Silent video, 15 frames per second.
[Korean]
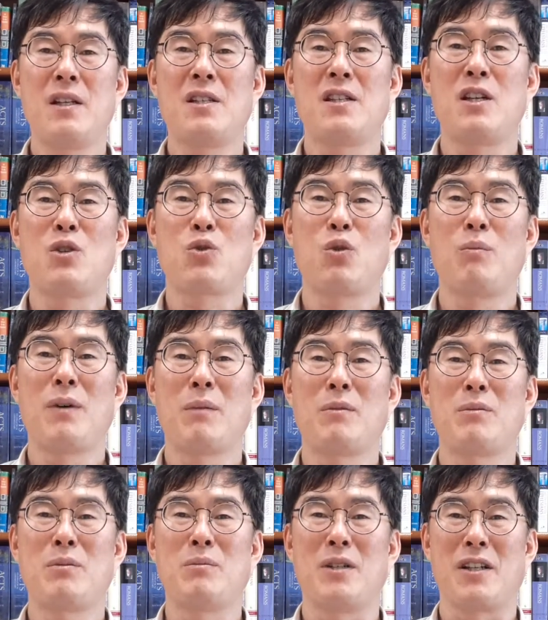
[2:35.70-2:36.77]
제일 좋은
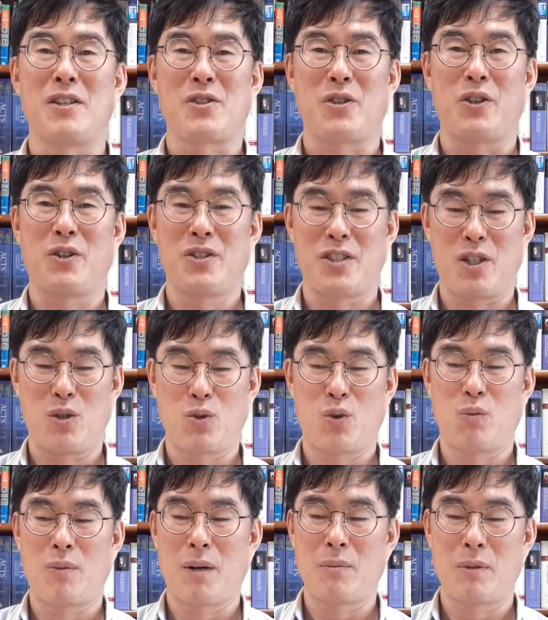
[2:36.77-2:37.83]
방법은 뭐겠어요? 제일
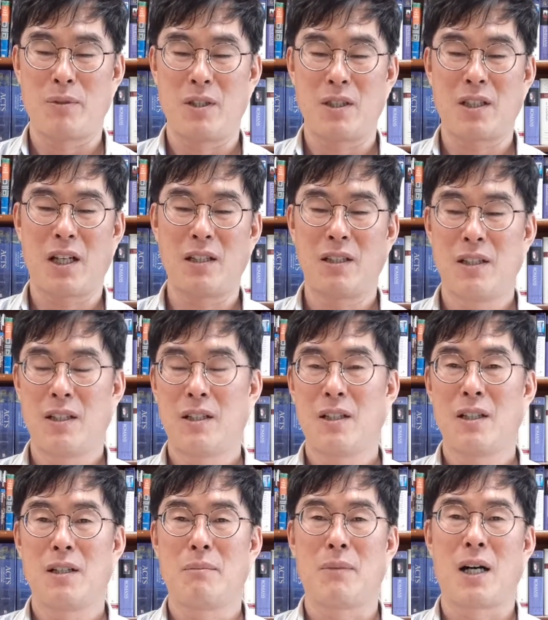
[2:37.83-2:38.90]
좋은 방법은 일단
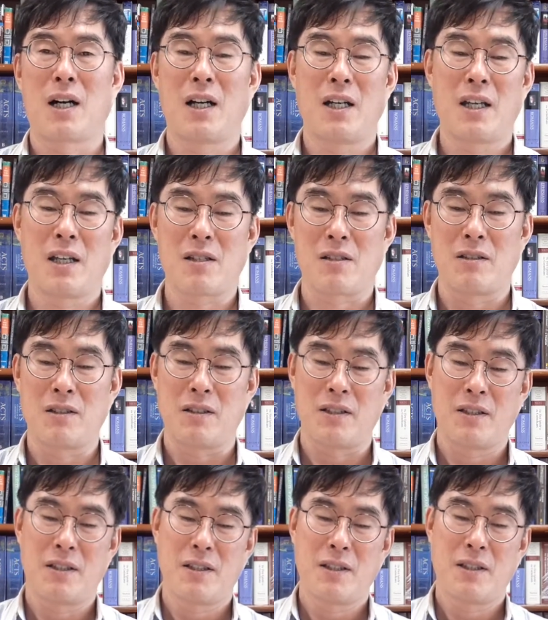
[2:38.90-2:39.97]
마가에게서는
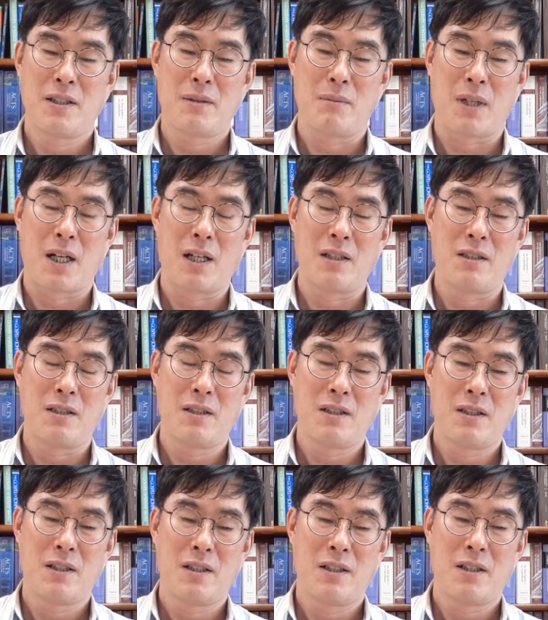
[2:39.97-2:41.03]
마가는
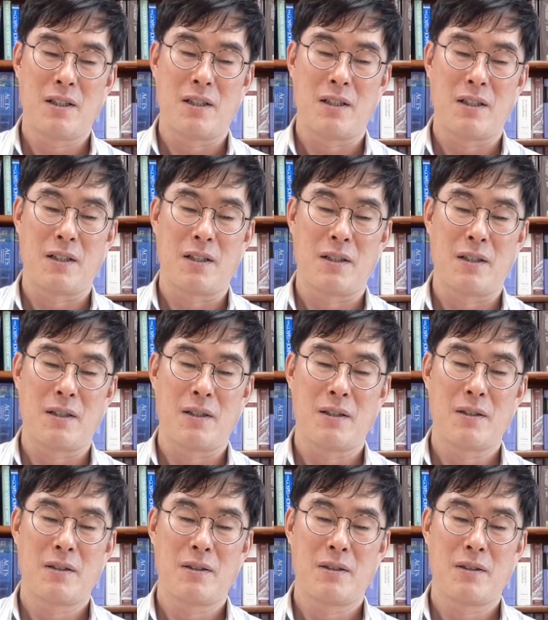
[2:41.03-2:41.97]
어